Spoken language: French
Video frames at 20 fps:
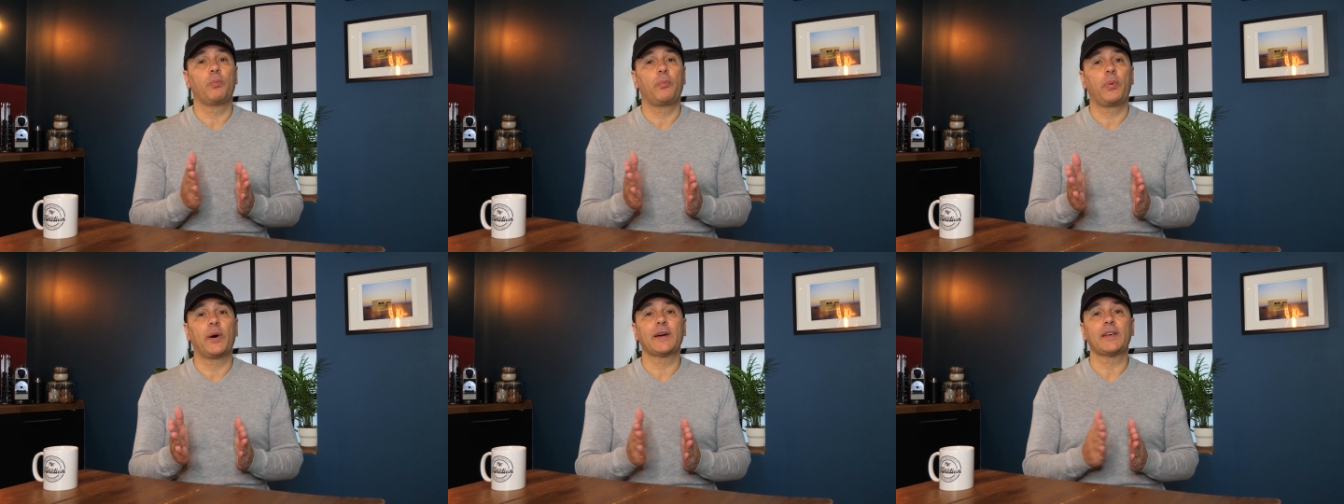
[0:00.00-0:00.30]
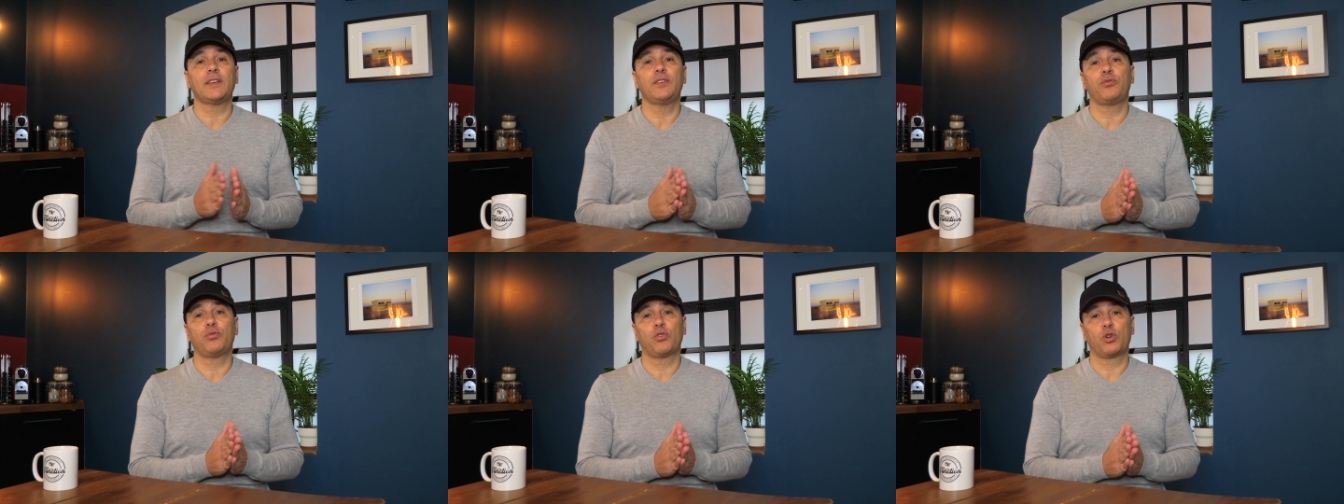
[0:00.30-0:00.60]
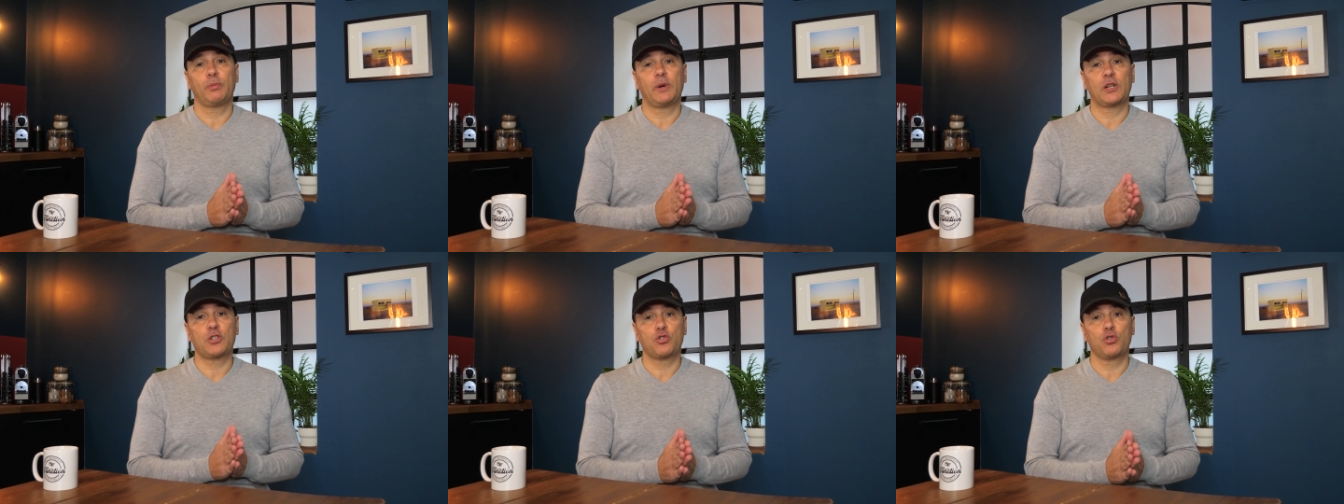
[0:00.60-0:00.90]
pari sur
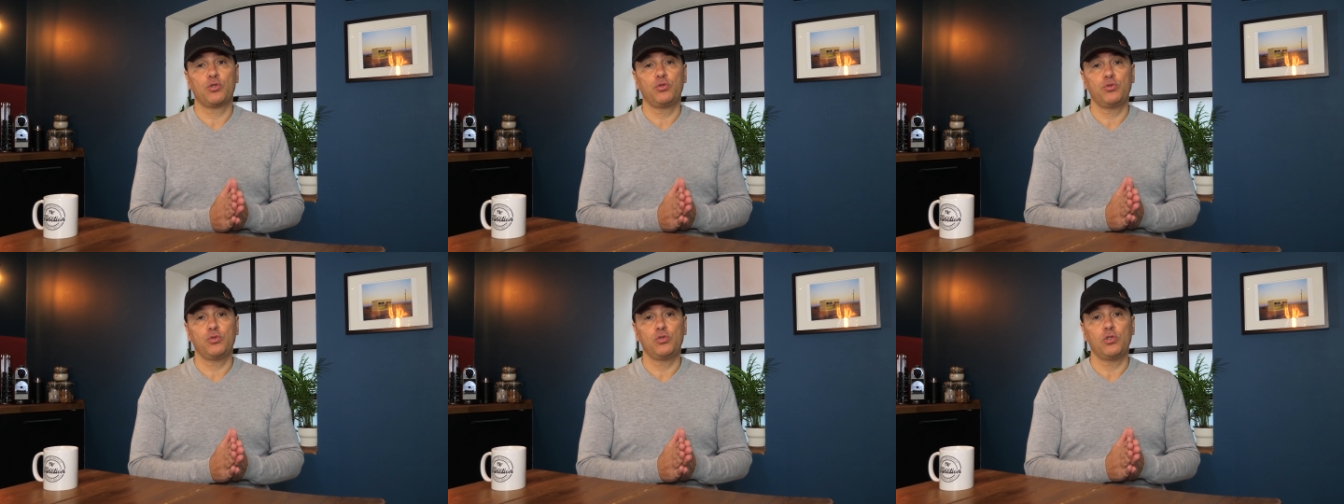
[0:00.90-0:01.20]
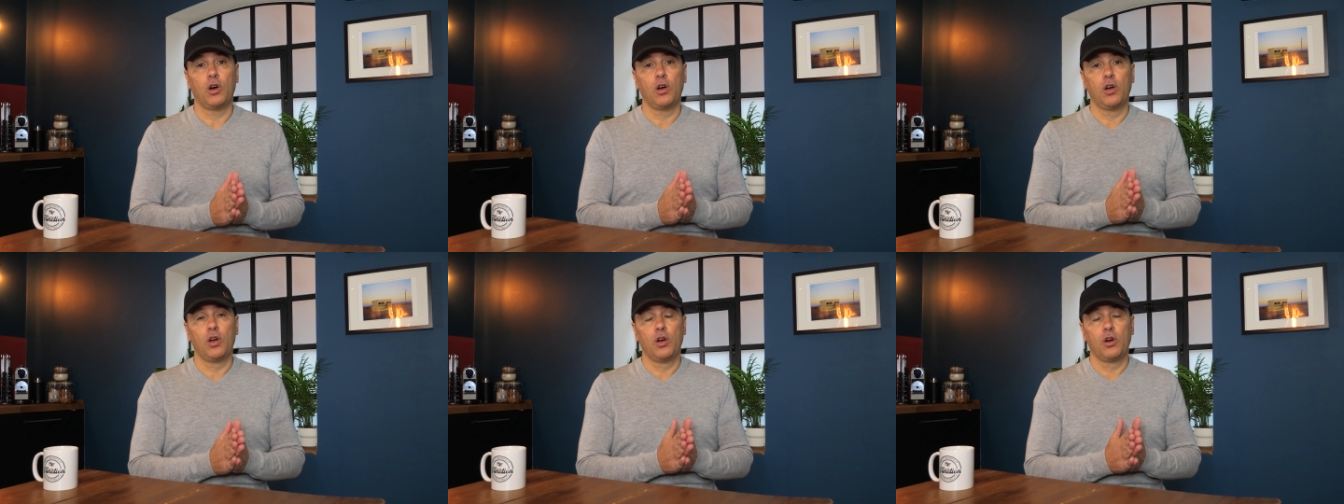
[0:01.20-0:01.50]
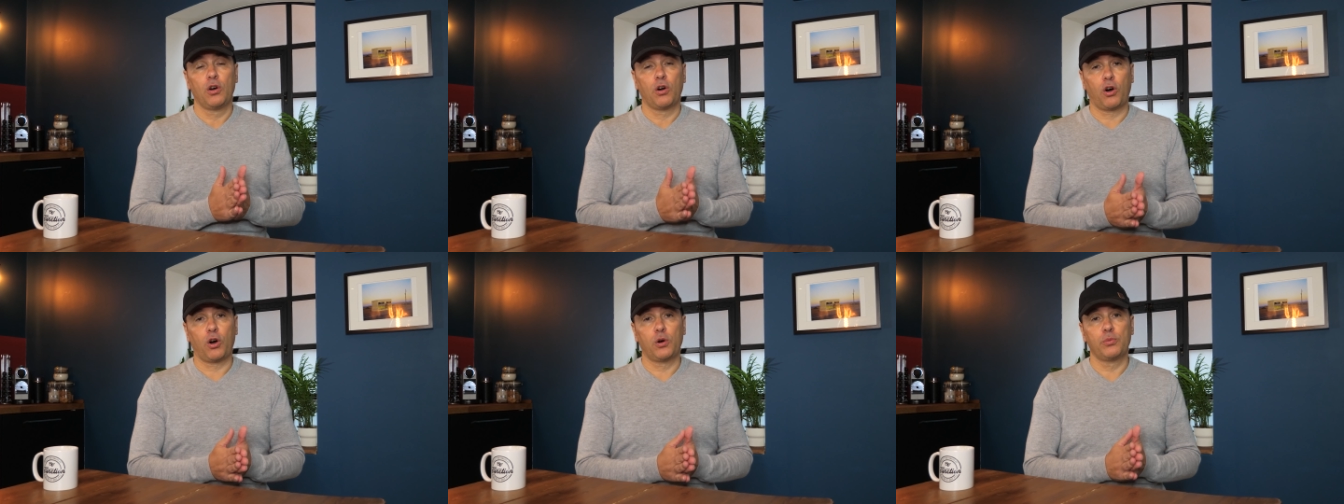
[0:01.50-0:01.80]
le match nul
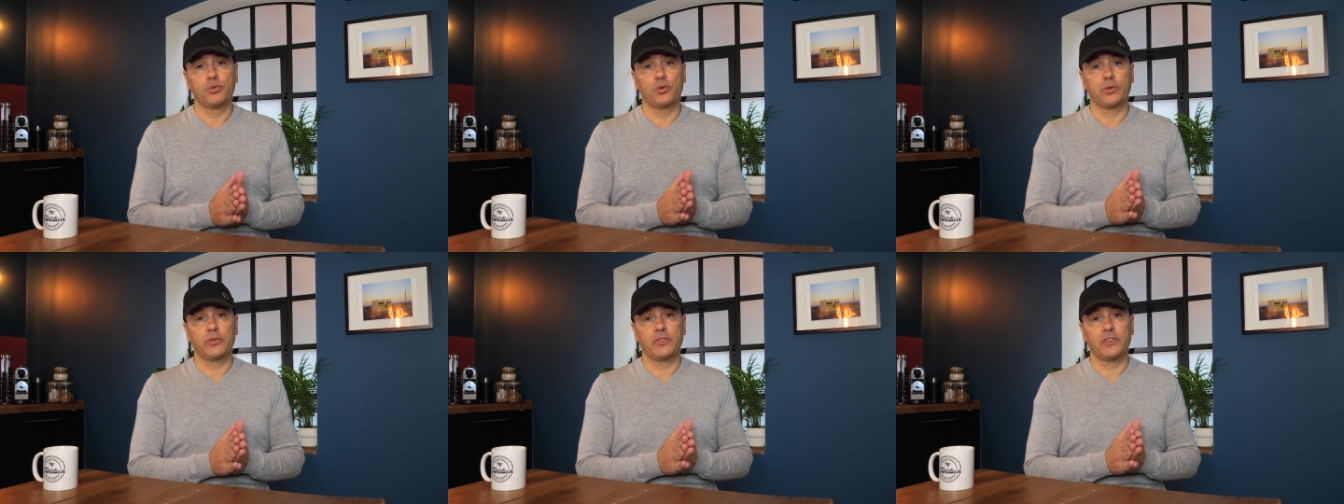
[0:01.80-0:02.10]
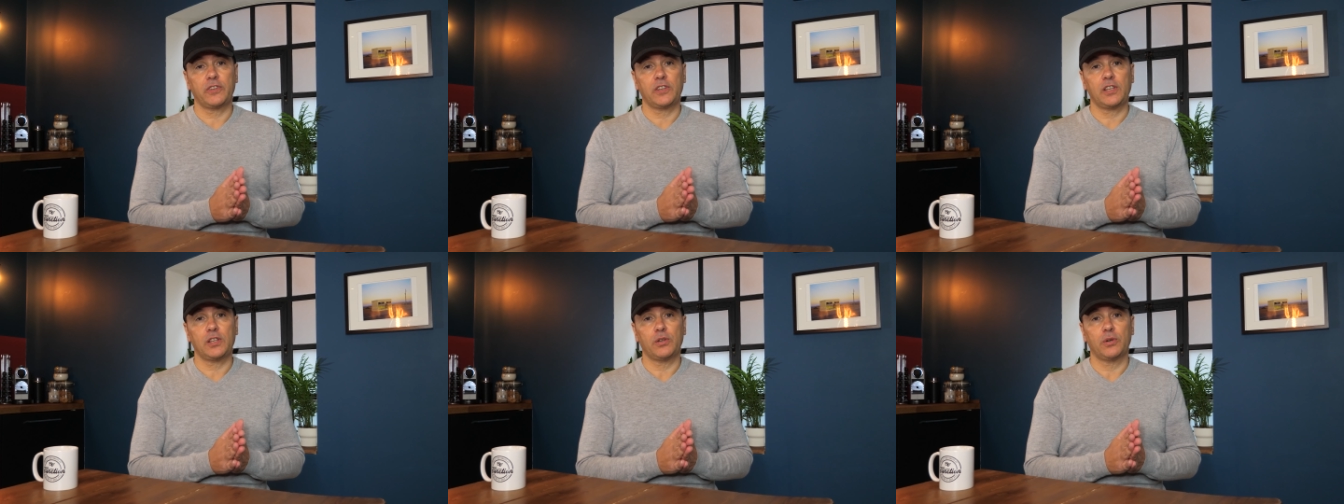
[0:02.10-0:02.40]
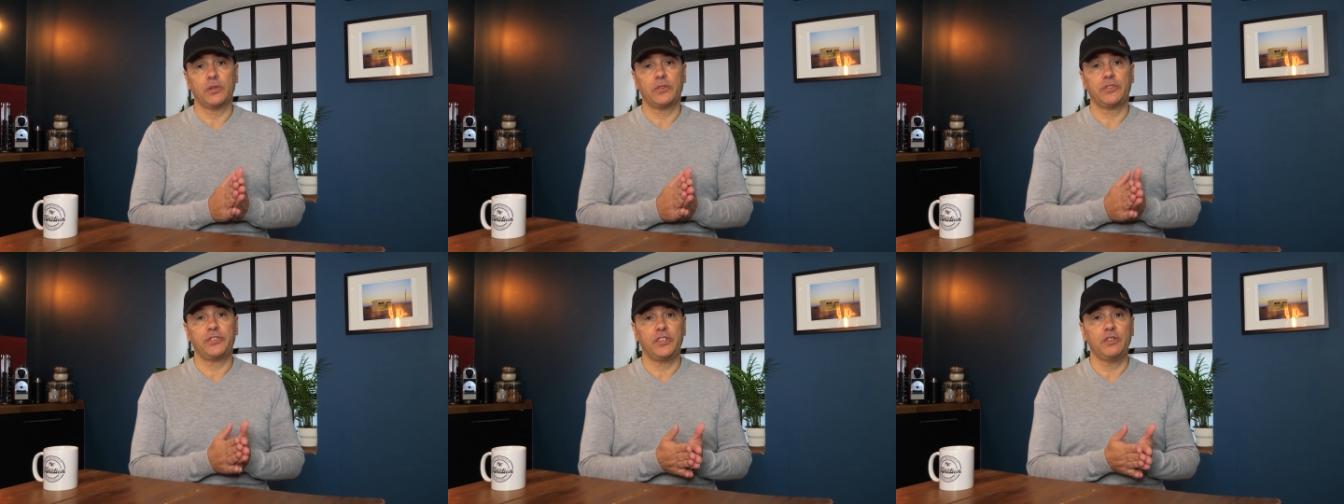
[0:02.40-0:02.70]
remboursé
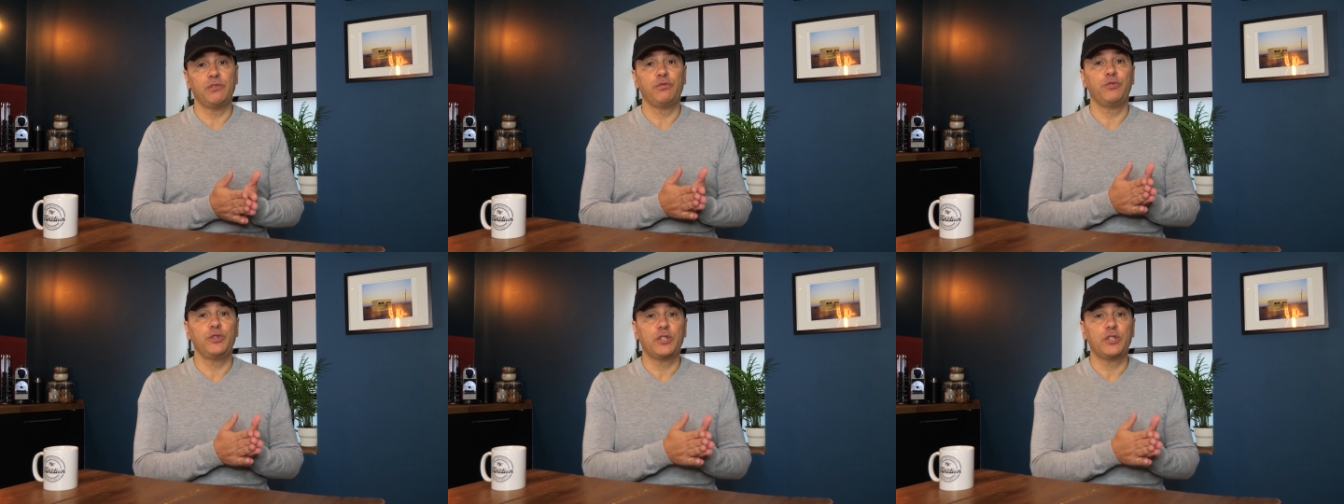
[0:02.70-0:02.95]
euh, si